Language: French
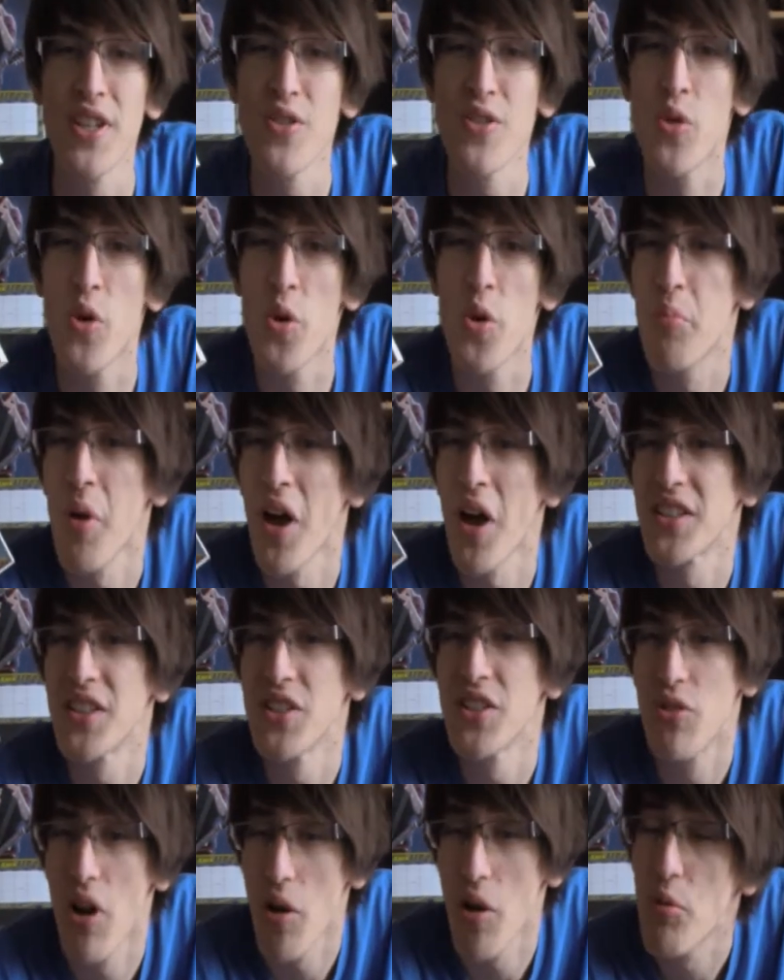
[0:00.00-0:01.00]
une
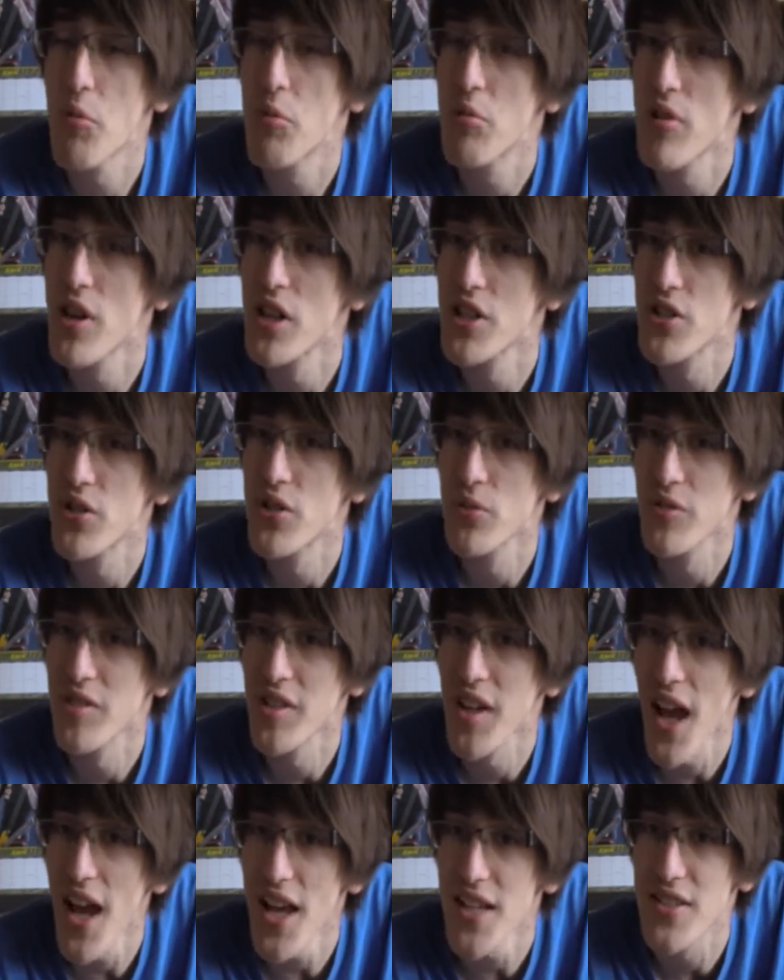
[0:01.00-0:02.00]
partie de la population
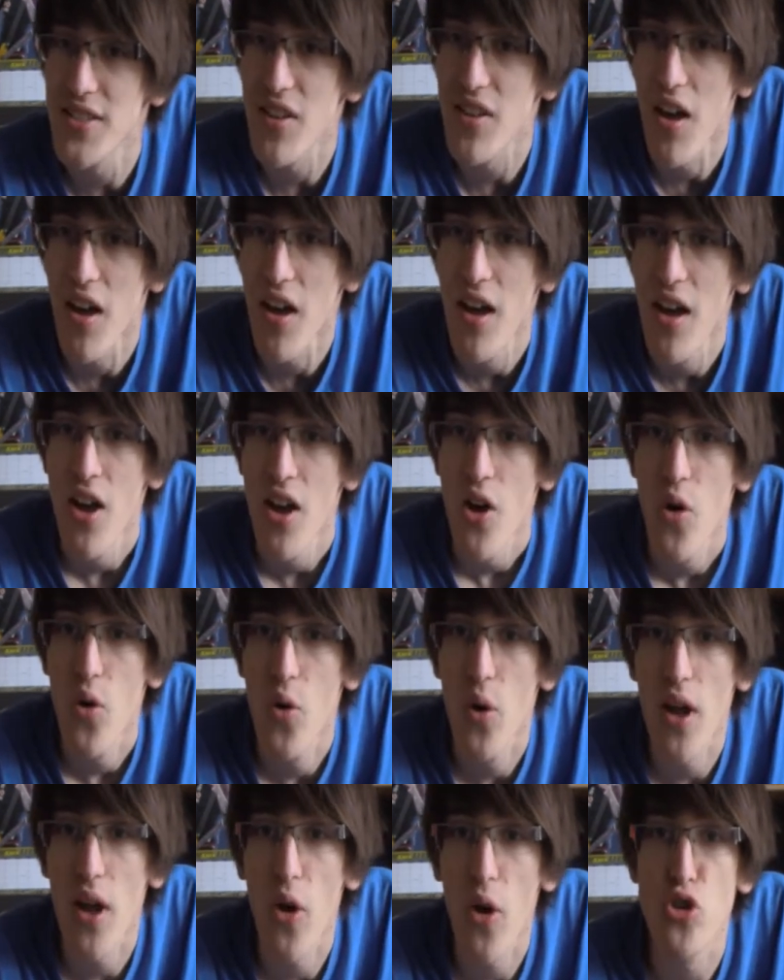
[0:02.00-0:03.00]
terrestre
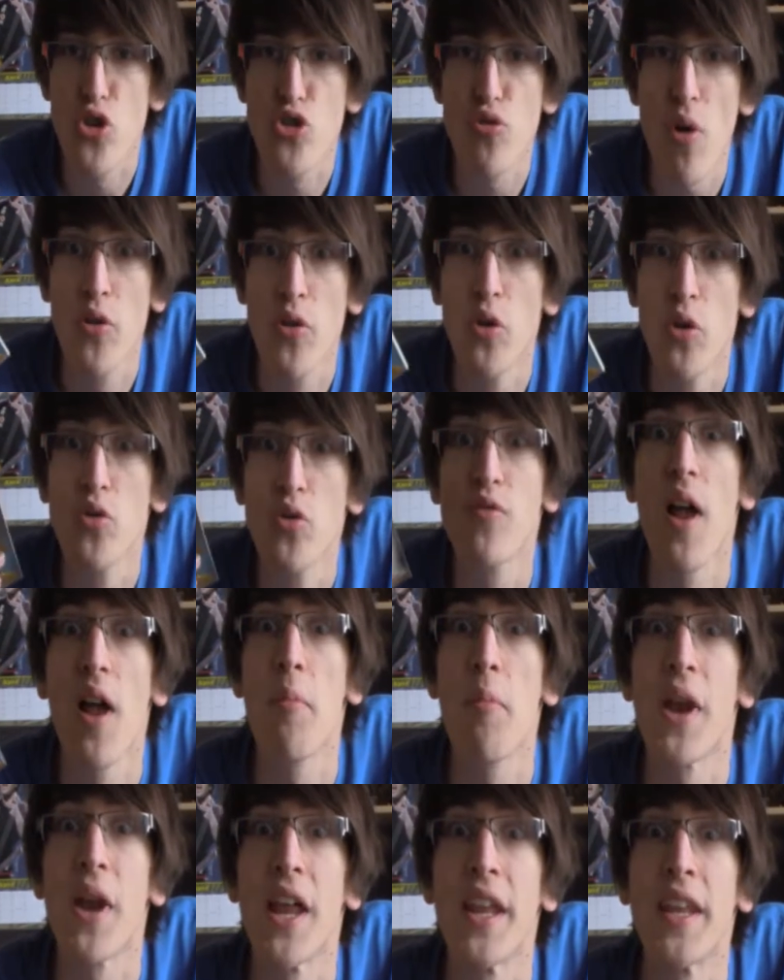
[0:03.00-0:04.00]
aurait rejoint une
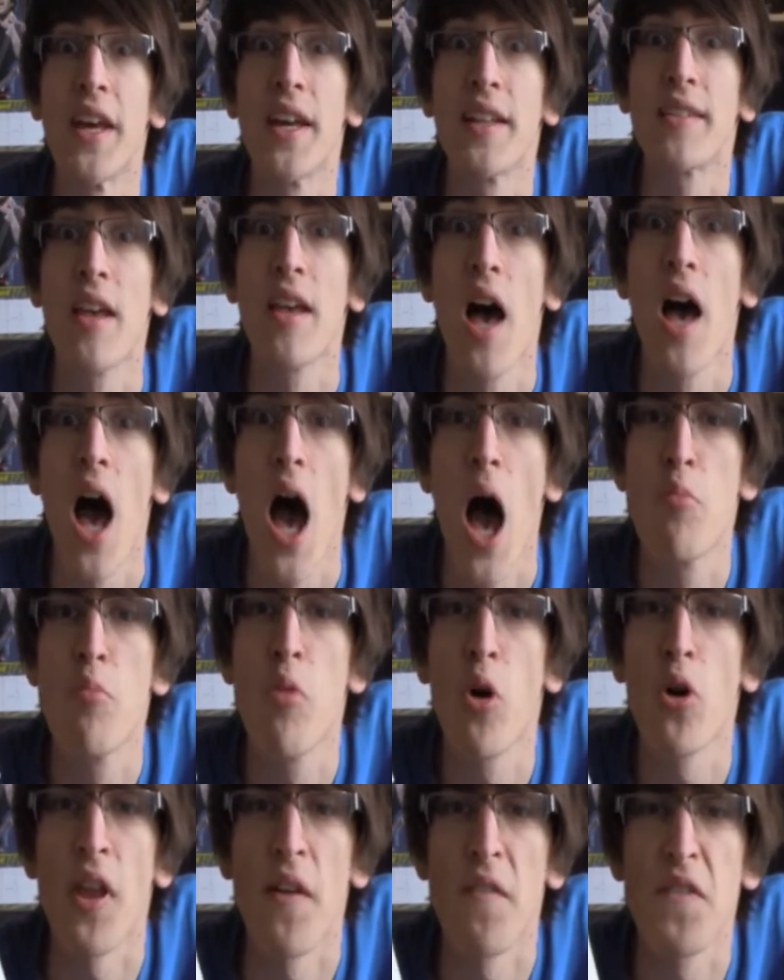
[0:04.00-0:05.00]
nouvelle planète à
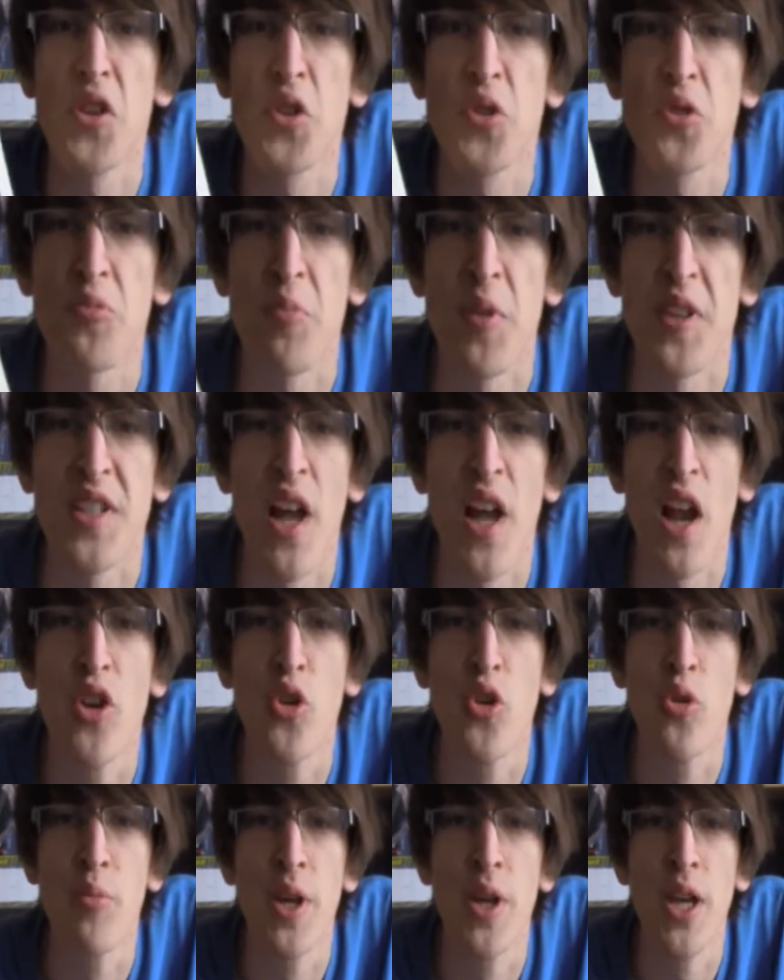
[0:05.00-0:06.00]
bord d'un vaisseau spatial
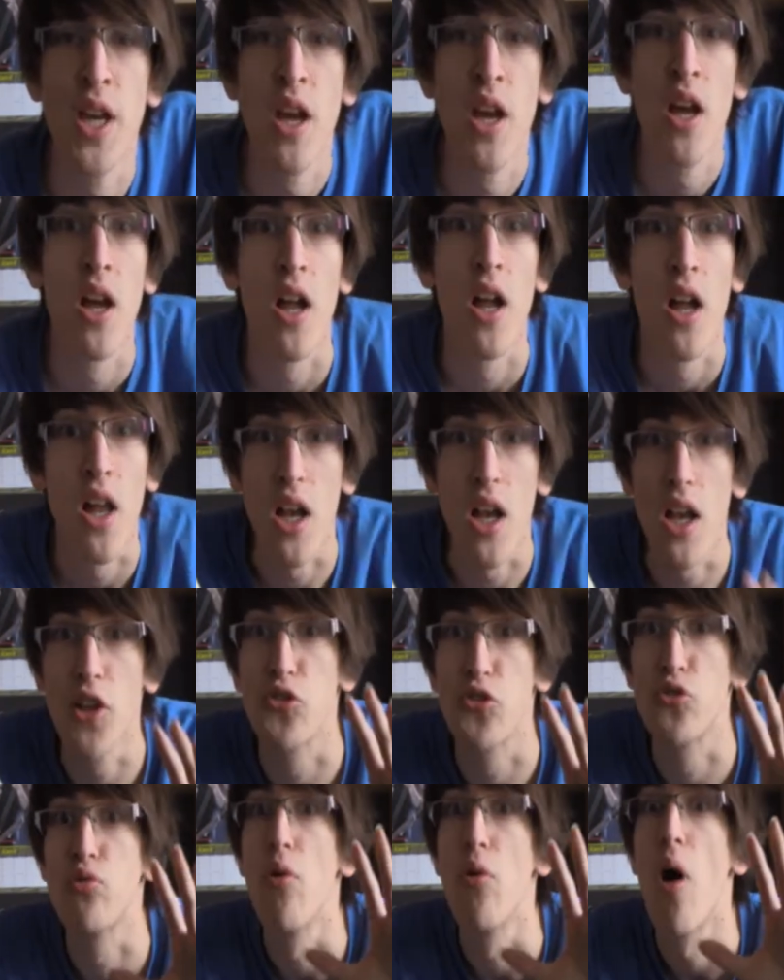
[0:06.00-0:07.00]
nommé
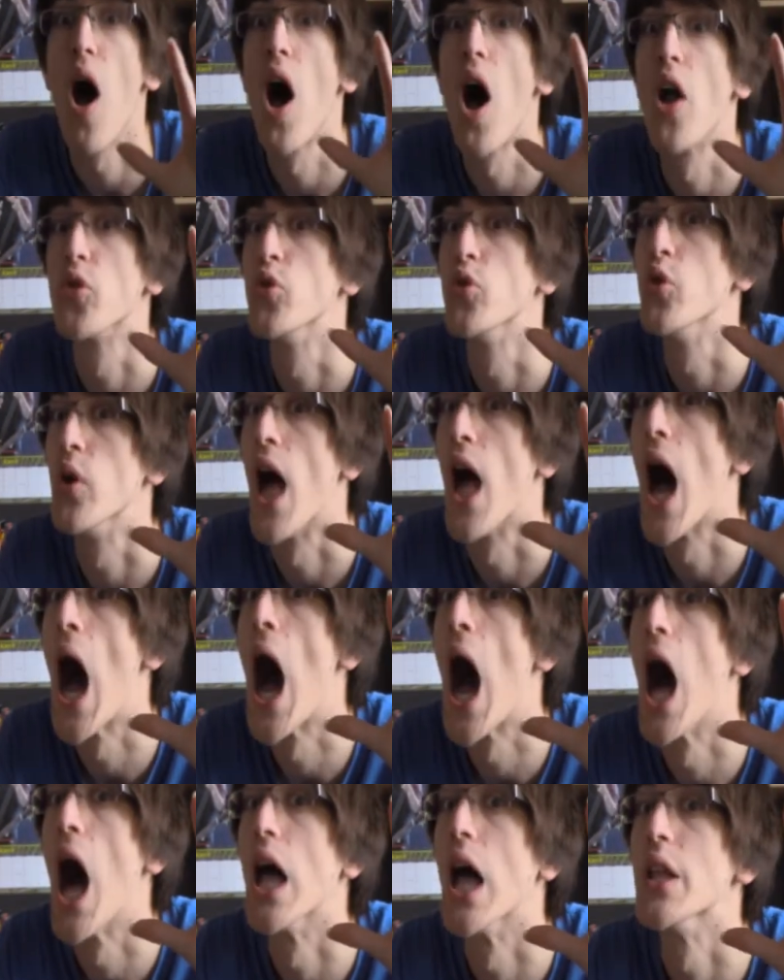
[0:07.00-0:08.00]
l'étoile de
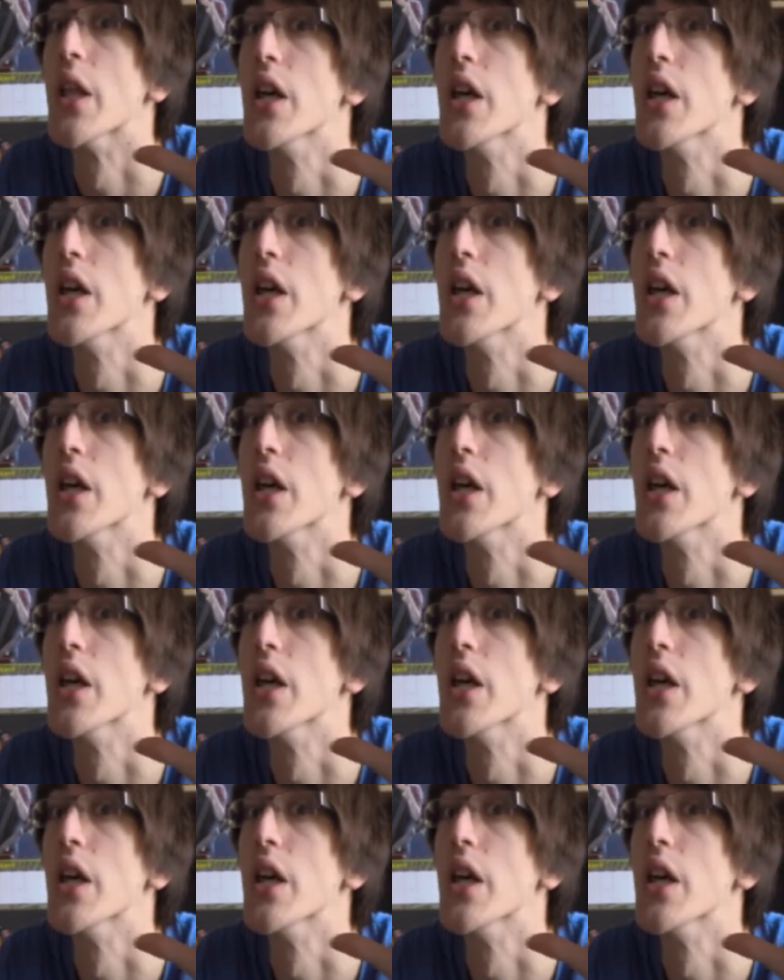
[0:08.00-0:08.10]
l'Inde.